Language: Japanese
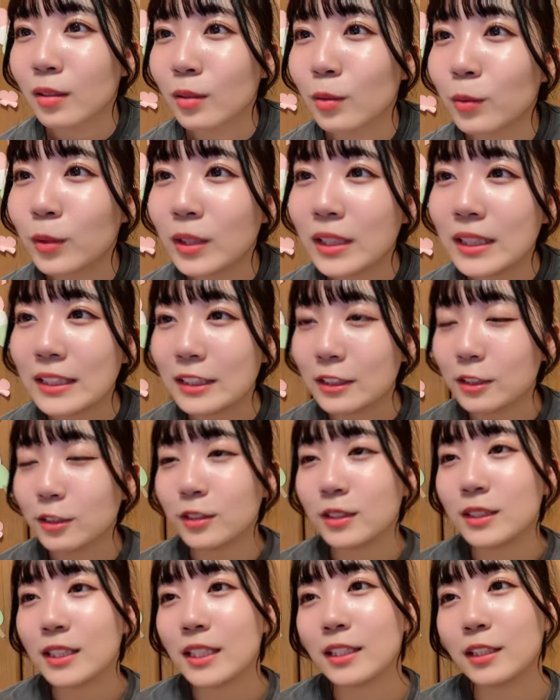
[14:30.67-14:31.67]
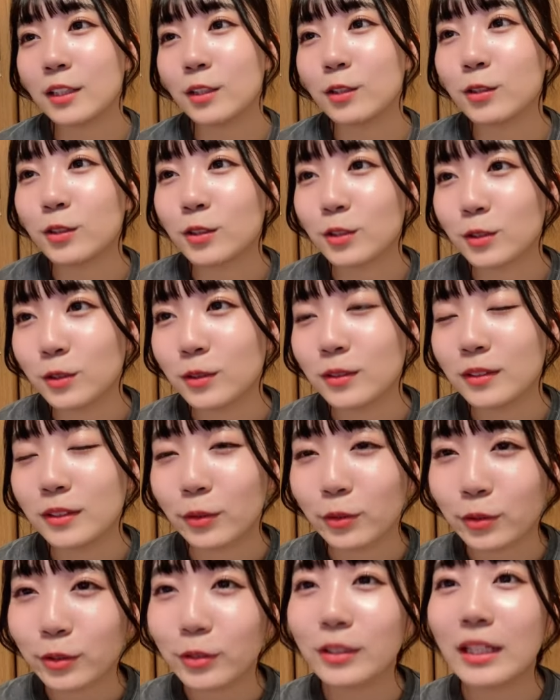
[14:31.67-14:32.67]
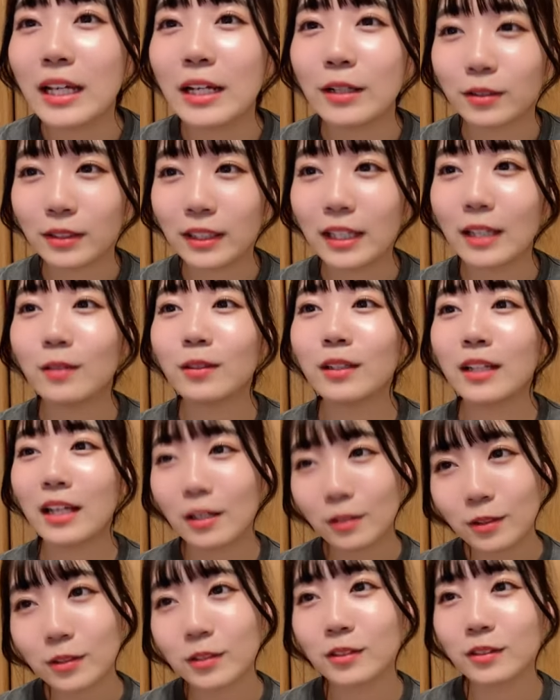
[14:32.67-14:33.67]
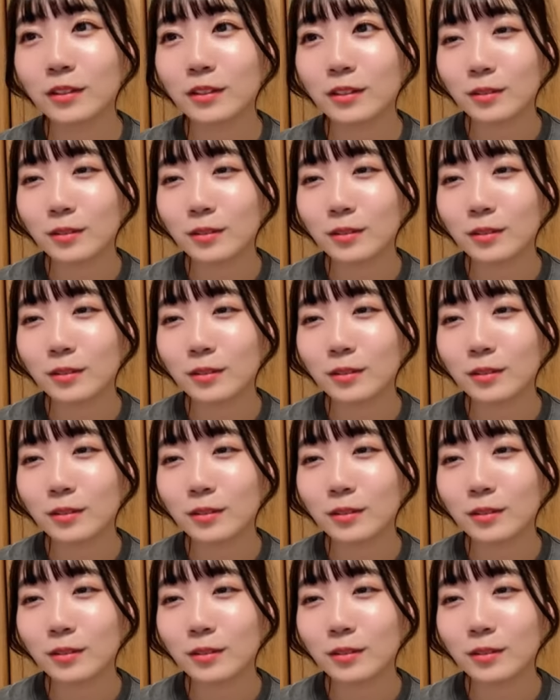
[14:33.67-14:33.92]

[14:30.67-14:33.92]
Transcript: 残り20試合で9勝余裕だよいけるいける